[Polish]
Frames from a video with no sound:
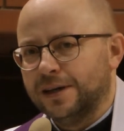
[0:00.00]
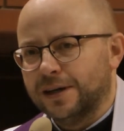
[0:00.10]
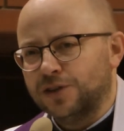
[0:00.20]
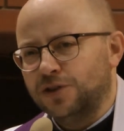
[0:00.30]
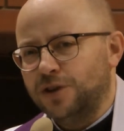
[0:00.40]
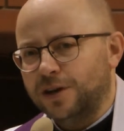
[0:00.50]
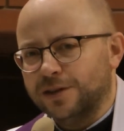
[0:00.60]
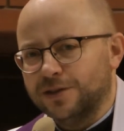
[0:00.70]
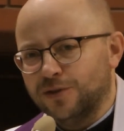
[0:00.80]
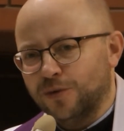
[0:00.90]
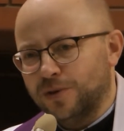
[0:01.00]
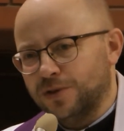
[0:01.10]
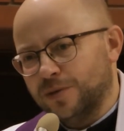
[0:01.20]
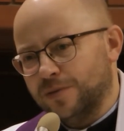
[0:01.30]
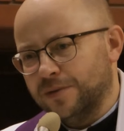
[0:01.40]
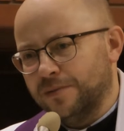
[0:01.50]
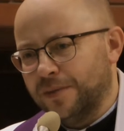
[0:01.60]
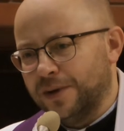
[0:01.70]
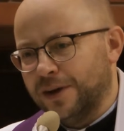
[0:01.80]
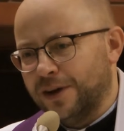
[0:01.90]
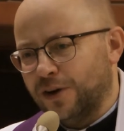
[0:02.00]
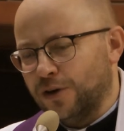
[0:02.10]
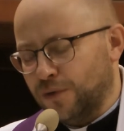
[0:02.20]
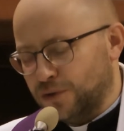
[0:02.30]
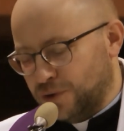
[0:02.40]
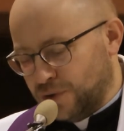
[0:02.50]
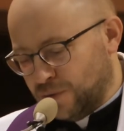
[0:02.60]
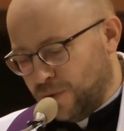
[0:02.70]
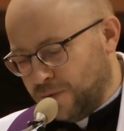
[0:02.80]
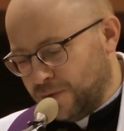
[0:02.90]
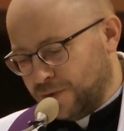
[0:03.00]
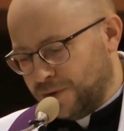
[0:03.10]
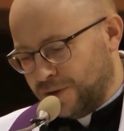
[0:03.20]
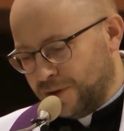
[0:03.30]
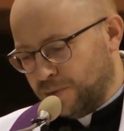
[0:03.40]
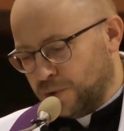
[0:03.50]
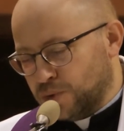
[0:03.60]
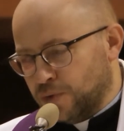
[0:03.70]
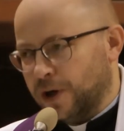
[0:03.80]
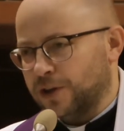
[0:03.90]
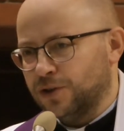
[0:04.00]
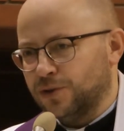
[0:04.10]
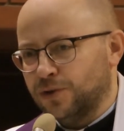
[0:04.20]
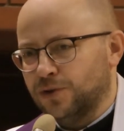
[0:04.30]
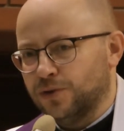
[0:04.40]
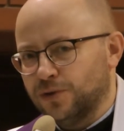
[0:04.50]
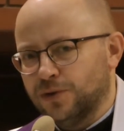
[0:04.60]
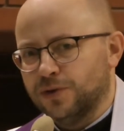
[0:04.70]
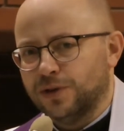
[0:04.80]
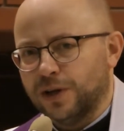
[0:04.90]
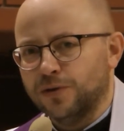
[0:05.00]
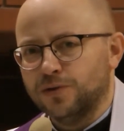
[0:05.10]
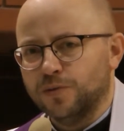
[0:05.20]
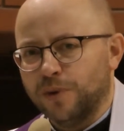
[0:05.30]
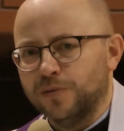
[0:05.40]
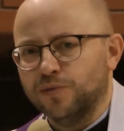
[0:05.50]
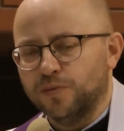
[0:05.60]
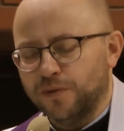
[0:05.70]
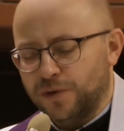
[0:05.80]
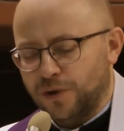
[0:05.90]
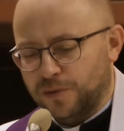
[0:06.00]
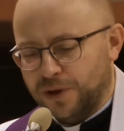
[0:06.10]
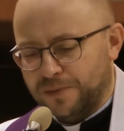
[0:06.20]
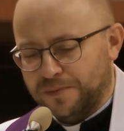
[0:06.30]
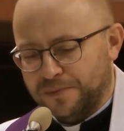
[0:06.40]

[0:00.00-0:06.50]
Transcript: Każdy dzień jest dobry, żeby otworzyć słowo i posłuchać tego, co Pan Bóg mówi do mnie.